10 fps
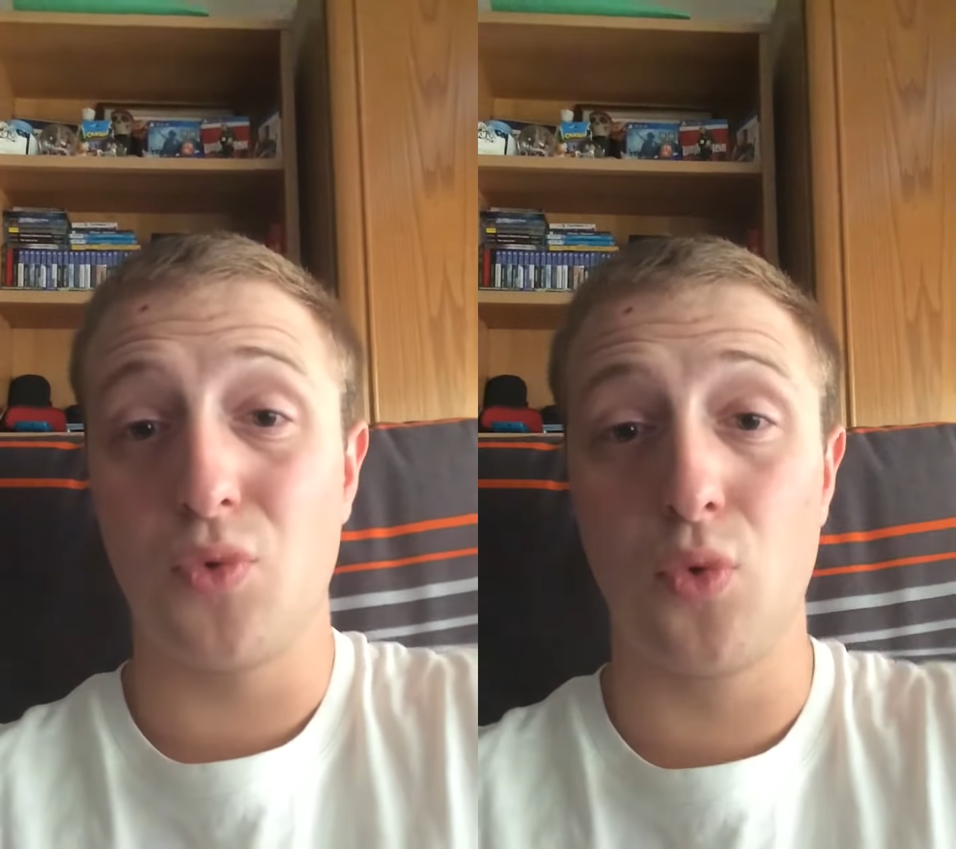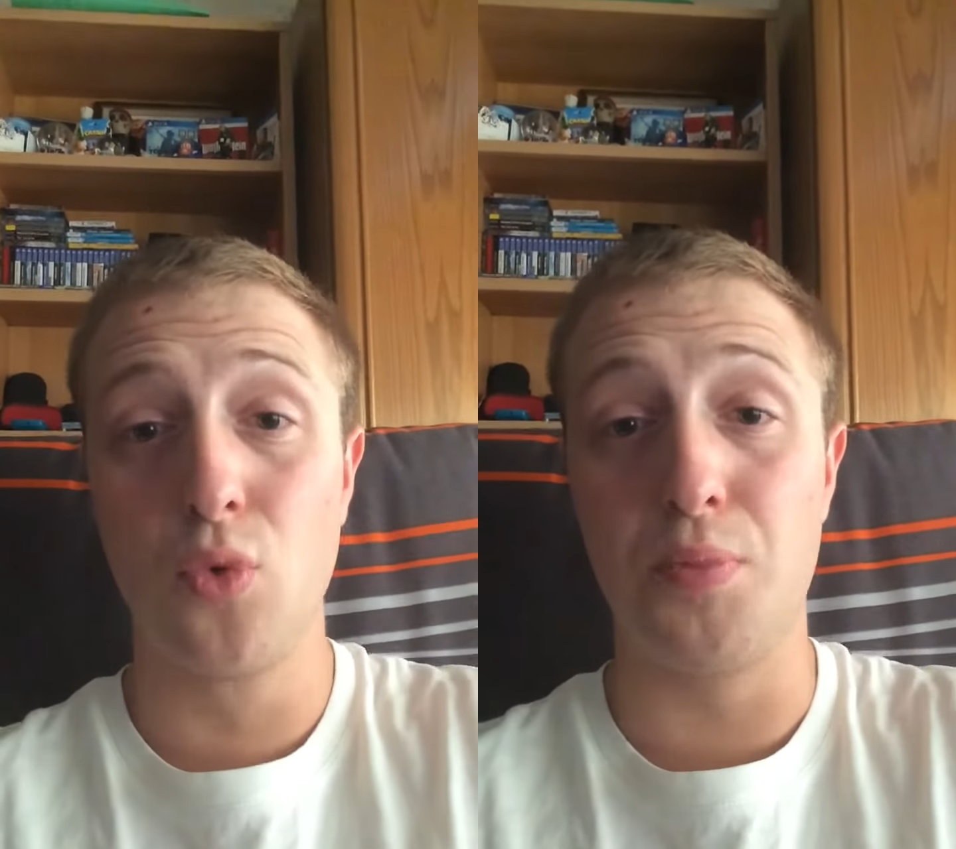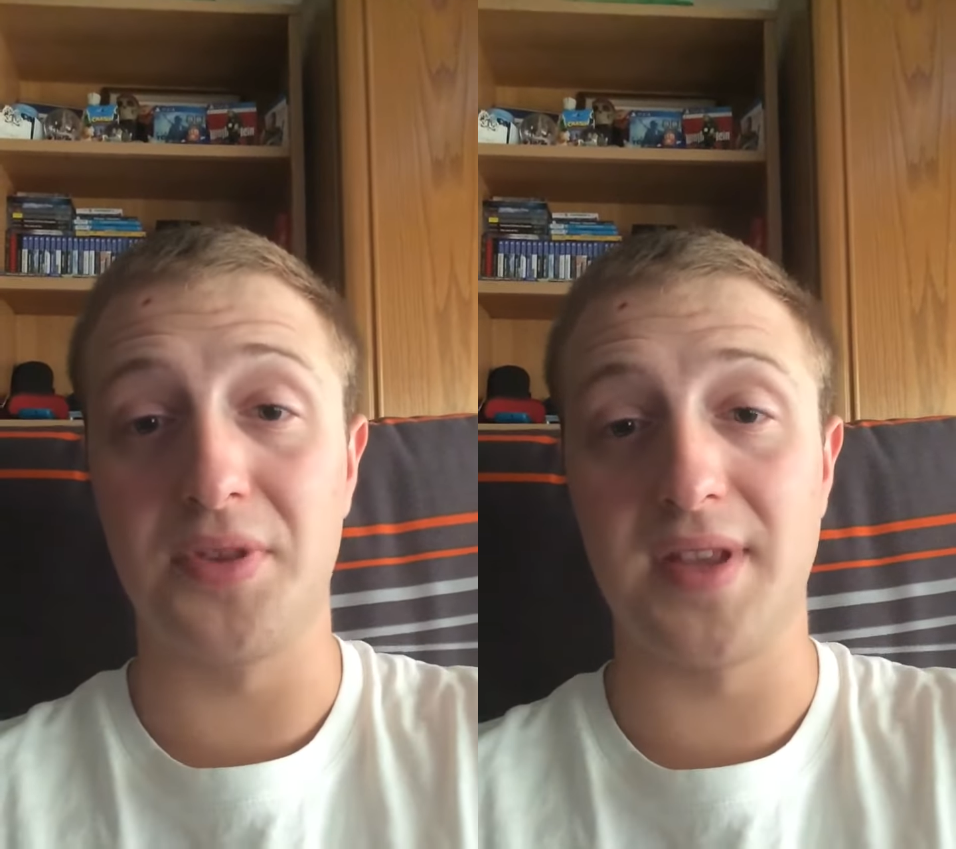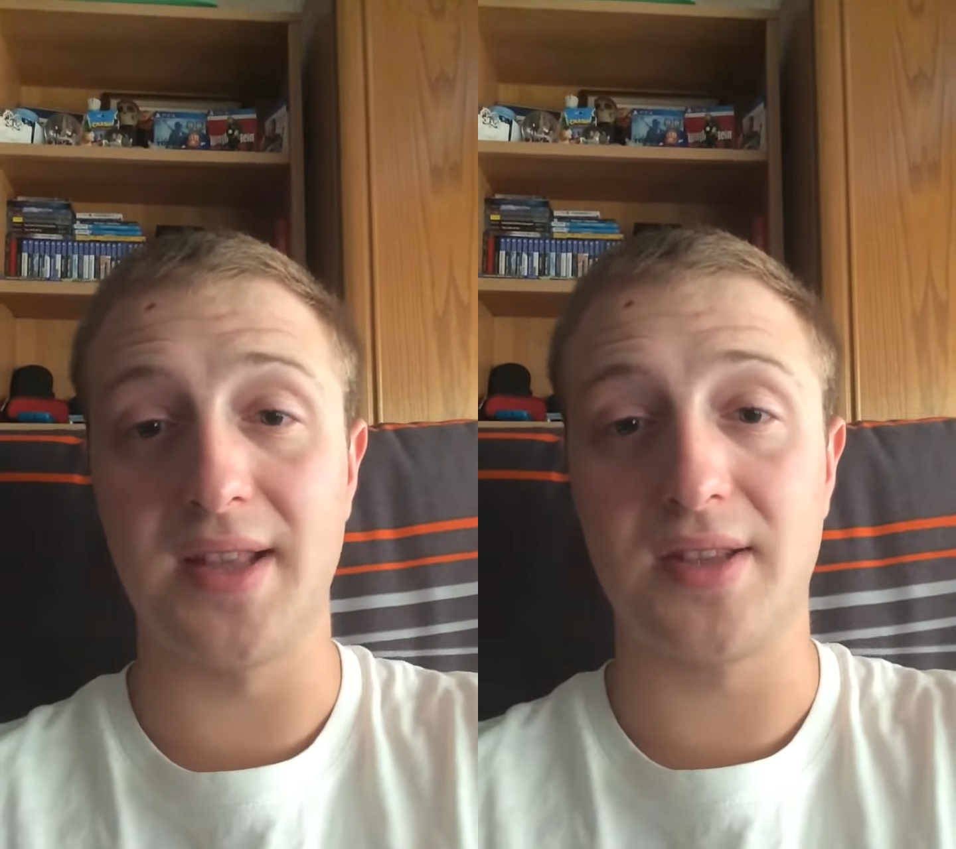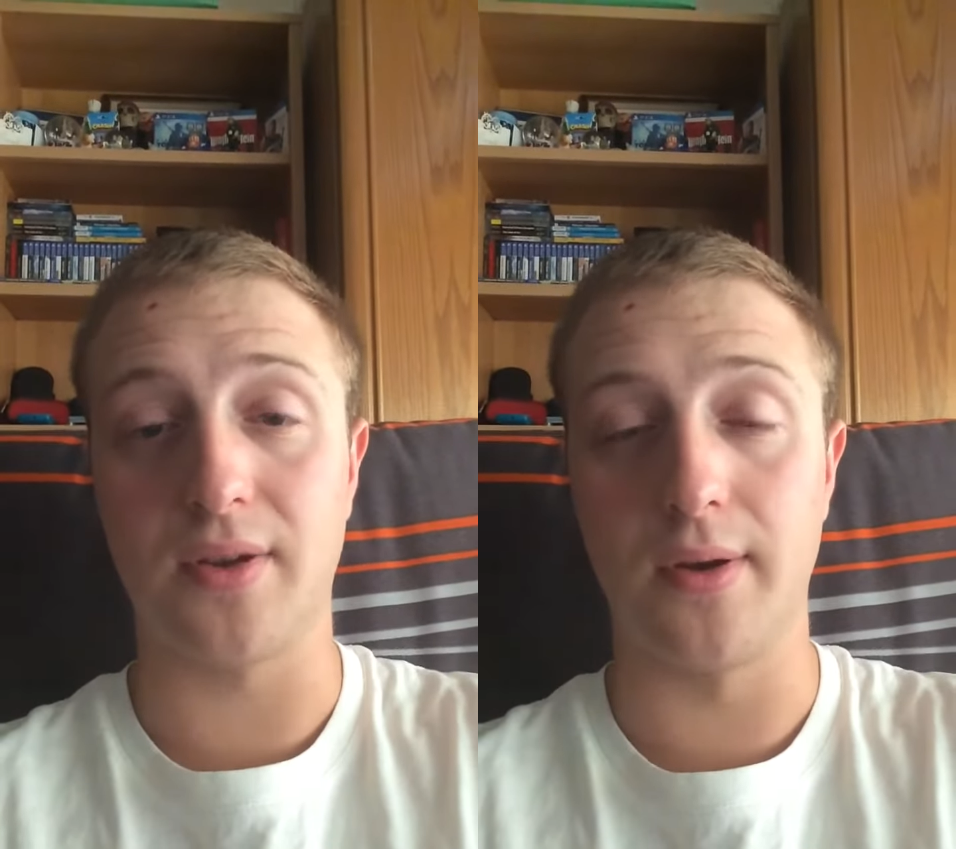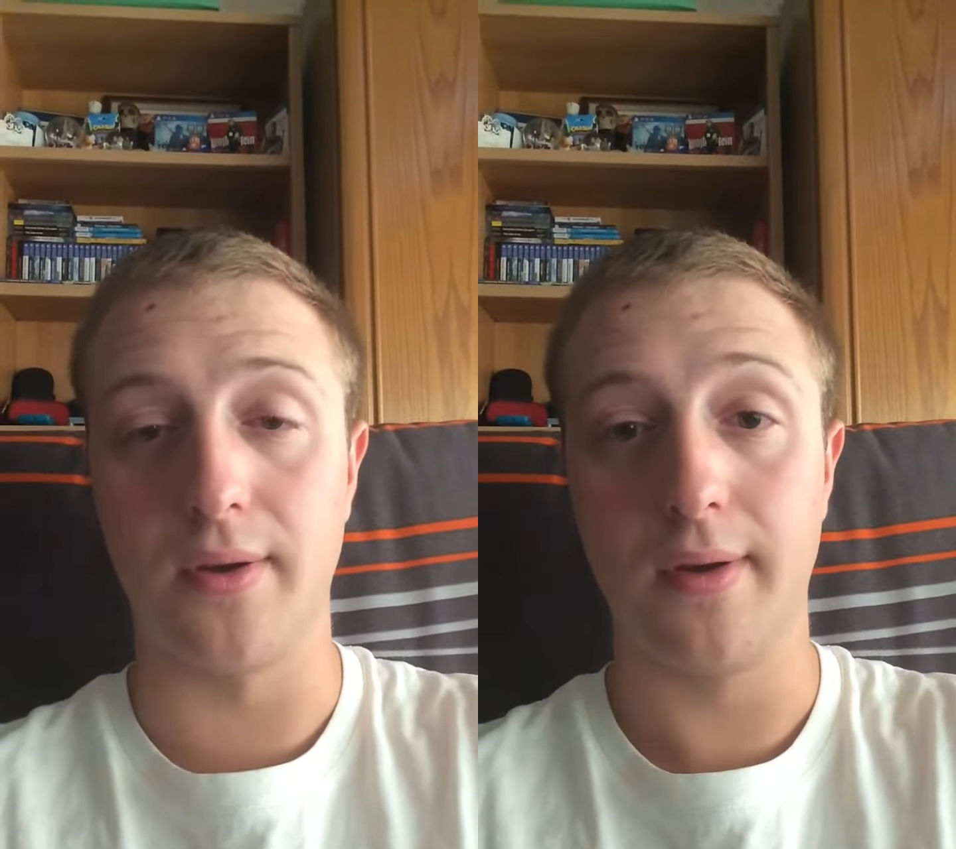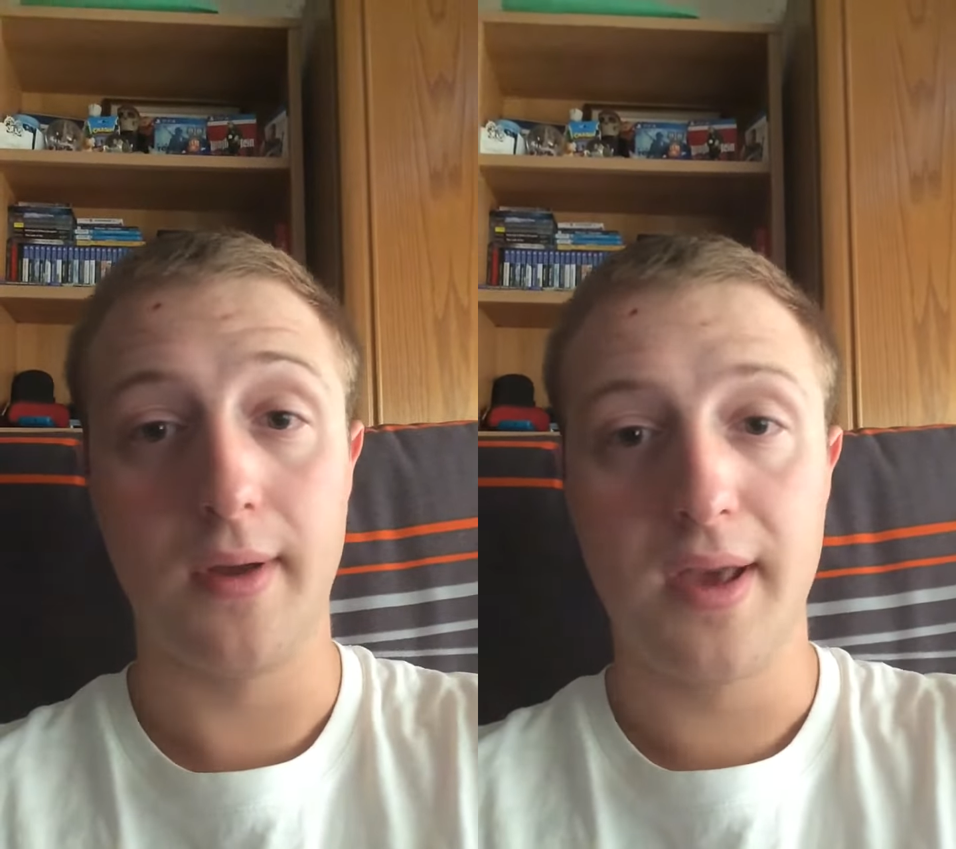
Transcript: Ou peut-être euh,